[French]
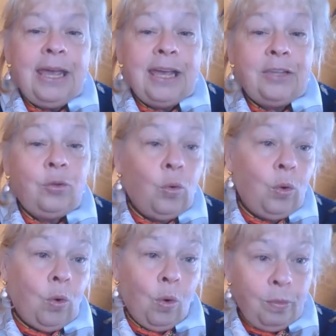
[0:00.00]
Et
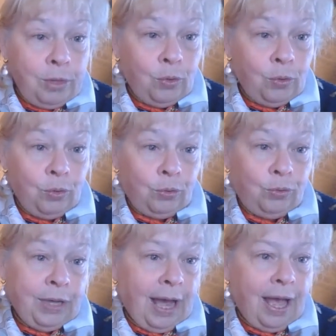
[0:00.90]
donc au milieu
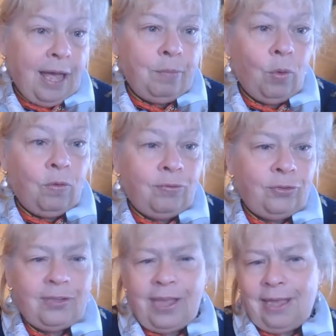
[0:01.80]
du carême, on
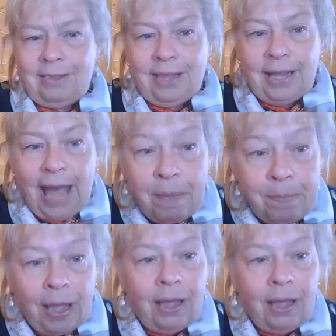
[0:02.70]
faisait des crêpes,